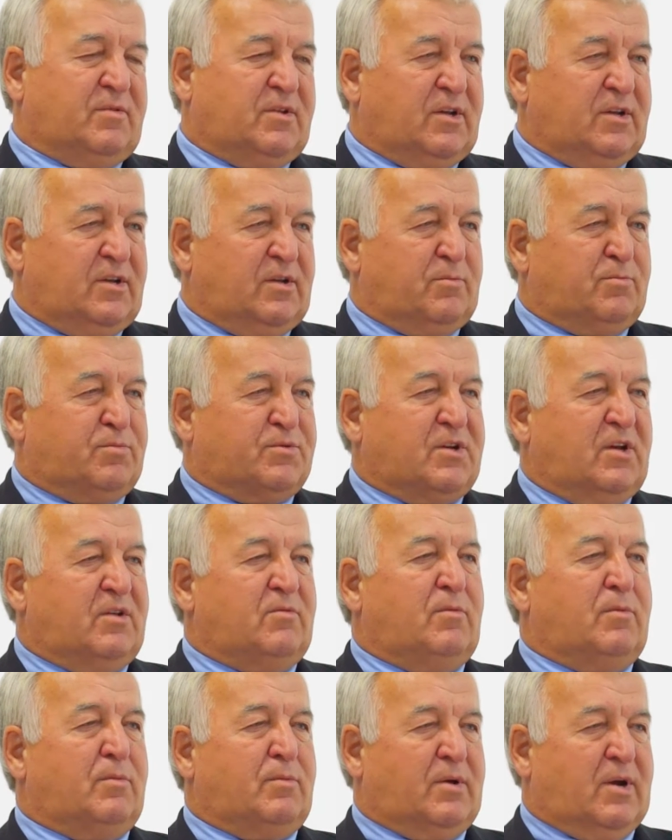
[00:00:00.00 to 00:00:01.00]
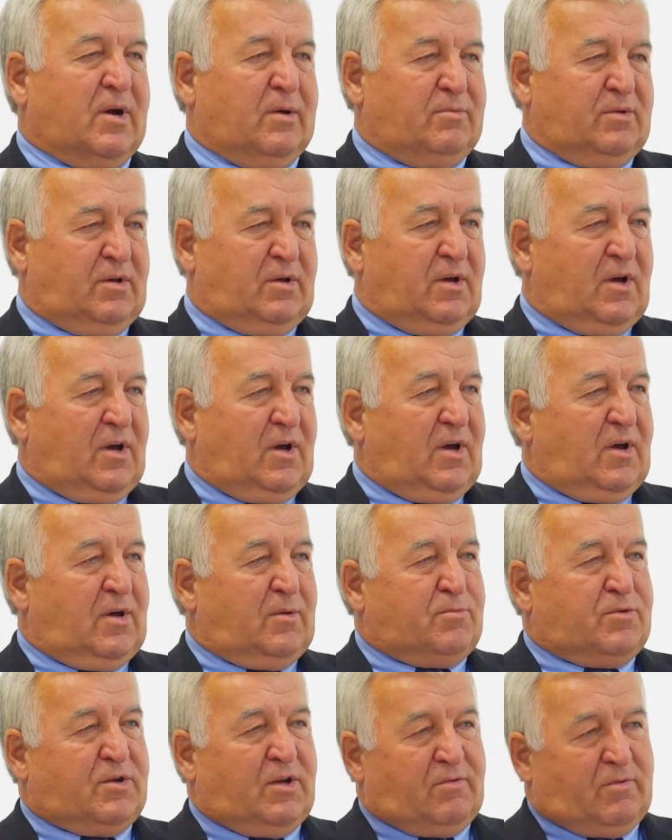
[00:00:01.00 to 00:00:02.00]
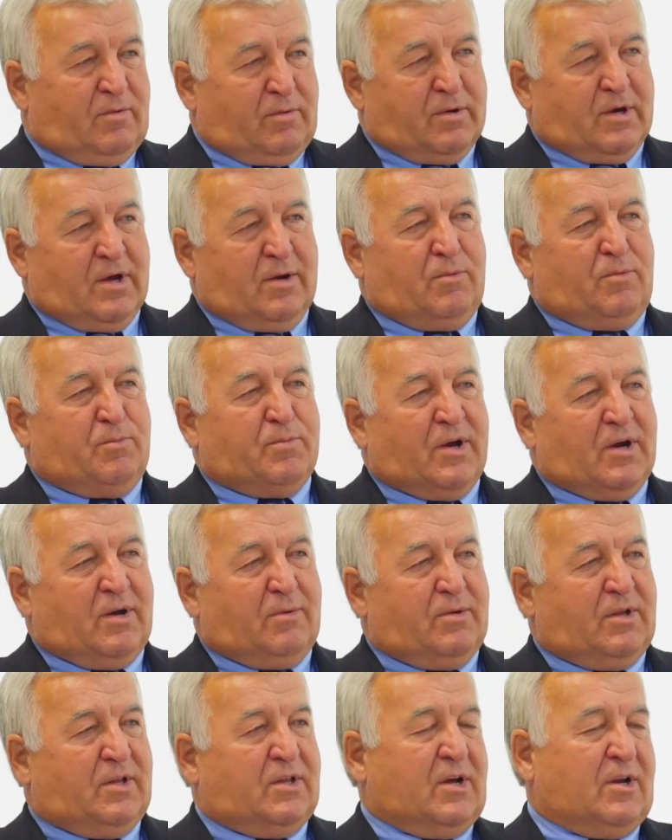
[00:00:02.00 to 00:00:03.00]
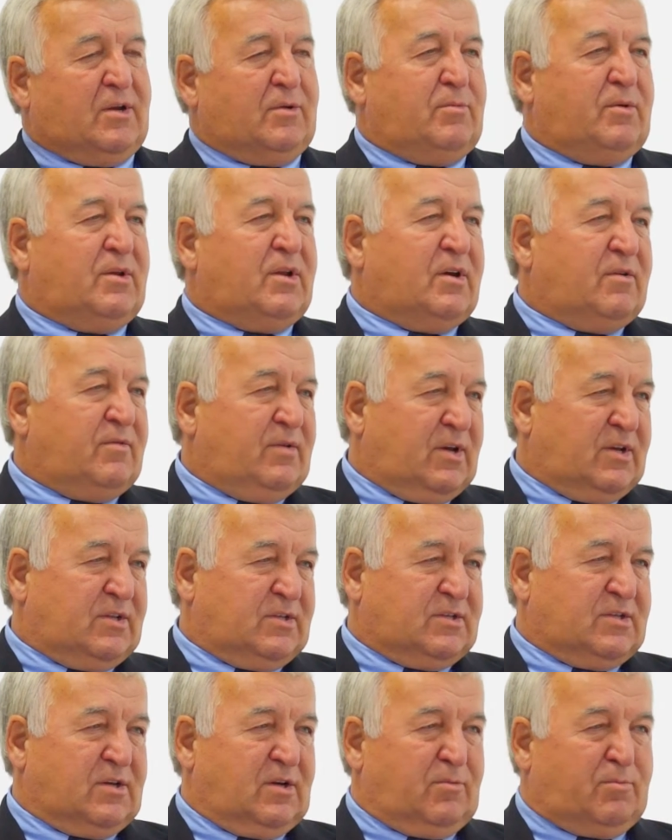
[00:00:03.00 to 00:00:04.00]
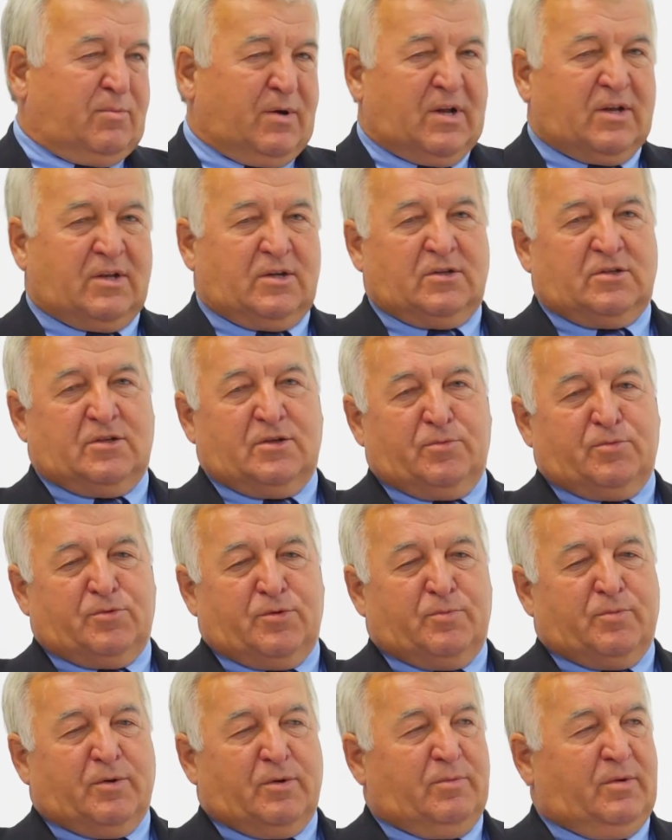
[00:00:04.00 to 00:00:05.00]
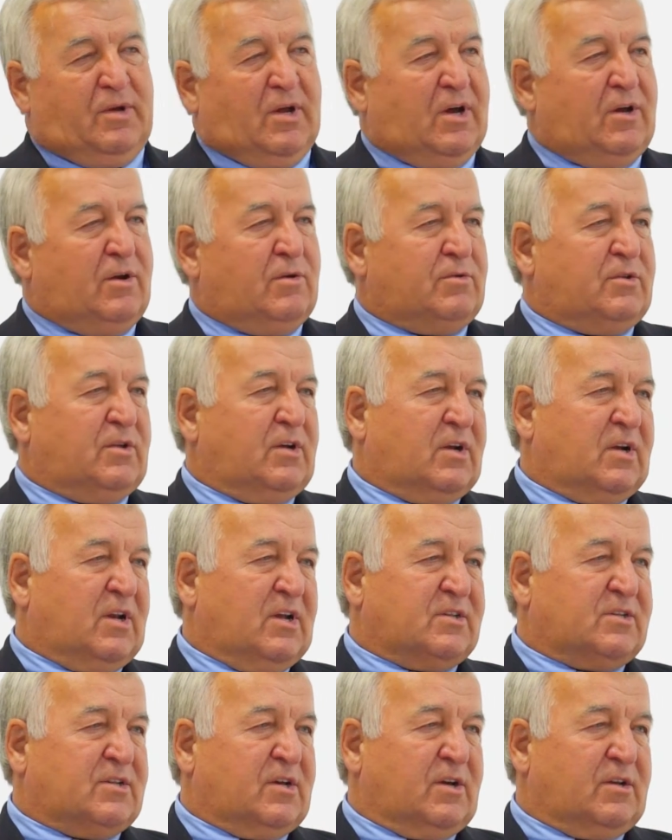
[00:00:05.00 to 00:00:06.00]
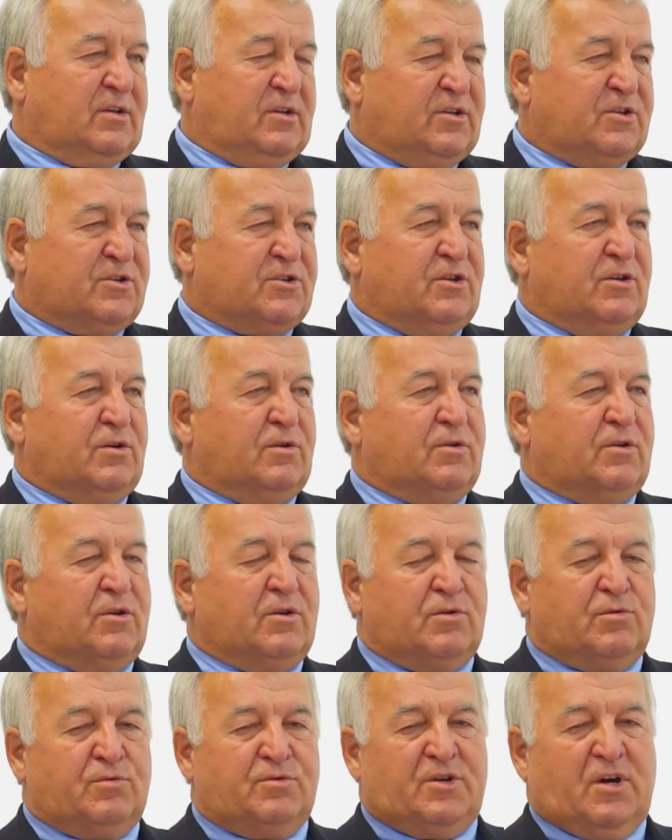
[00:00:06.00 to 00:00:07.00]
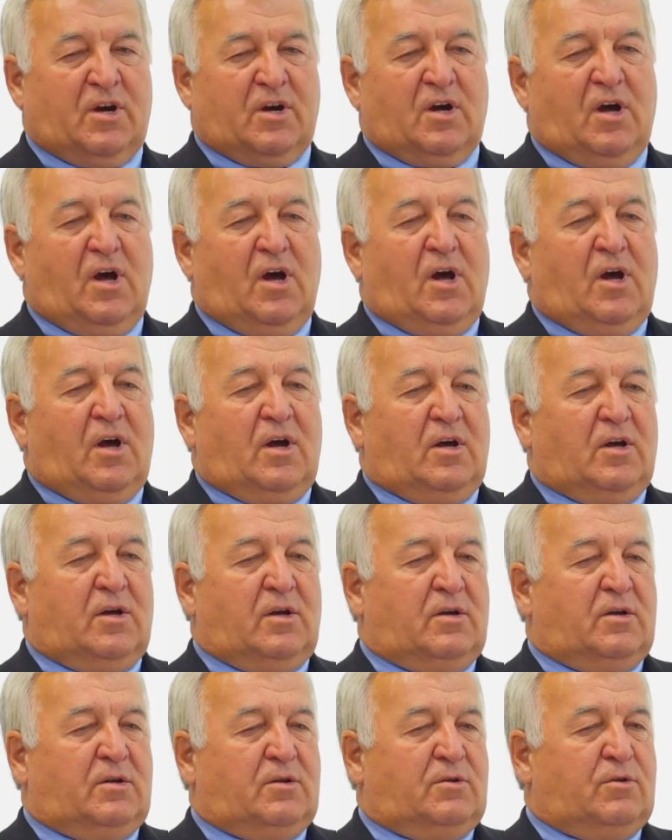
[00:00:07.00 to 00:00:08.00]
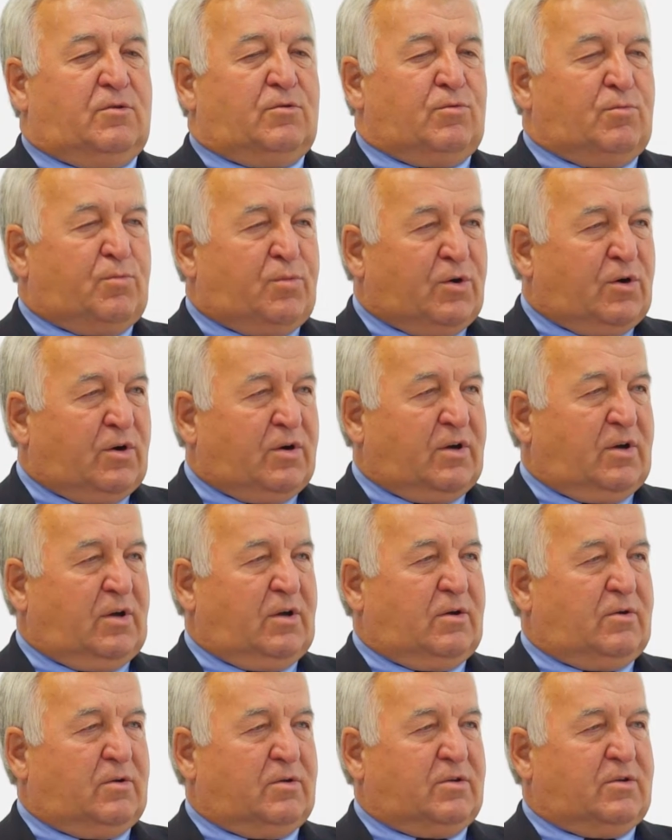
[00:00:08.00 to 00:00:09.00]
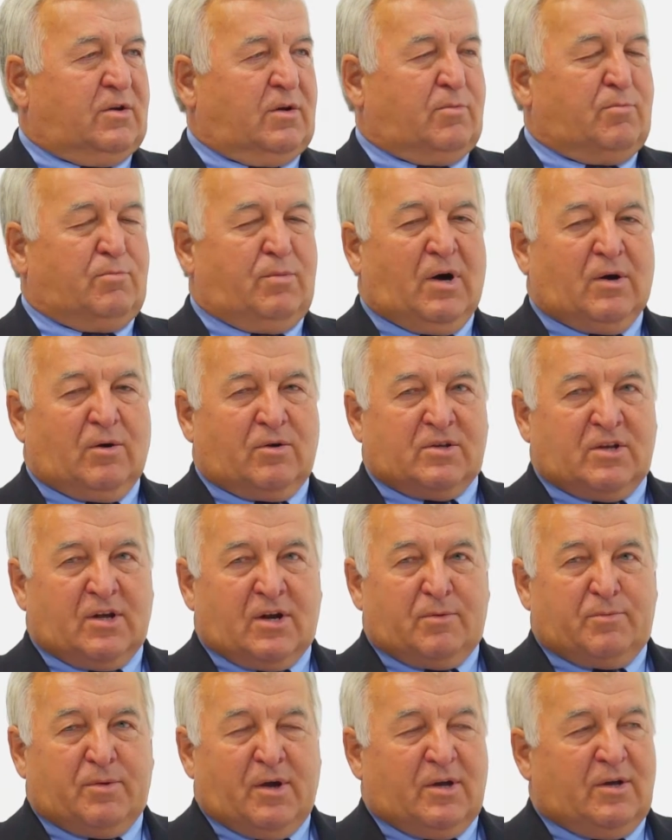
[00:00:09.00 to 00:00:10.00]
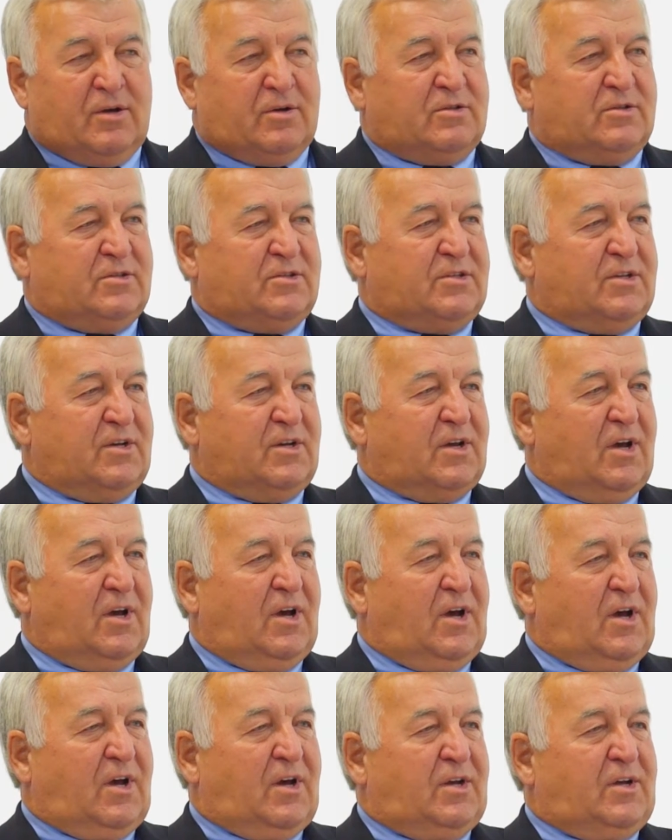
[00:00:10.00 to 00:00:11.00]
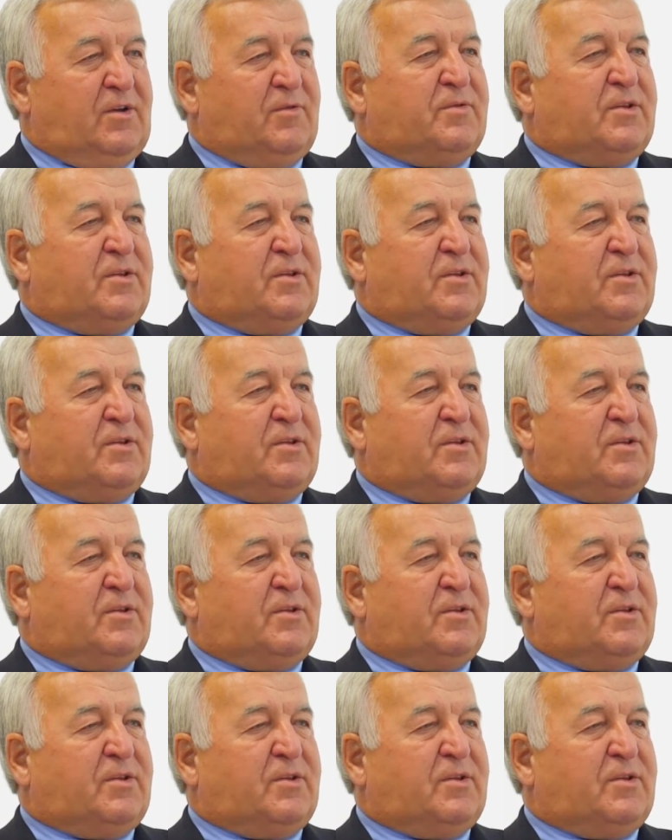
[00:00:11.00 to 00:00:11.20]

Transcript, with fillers: wtedy przed wyborami. Przed wyborami parlamentarnymi najwięcej. Partie sobie przypominają o tych klasach niższych, o tych ludziach yy, no, ubogich, o tych mało zarabiających i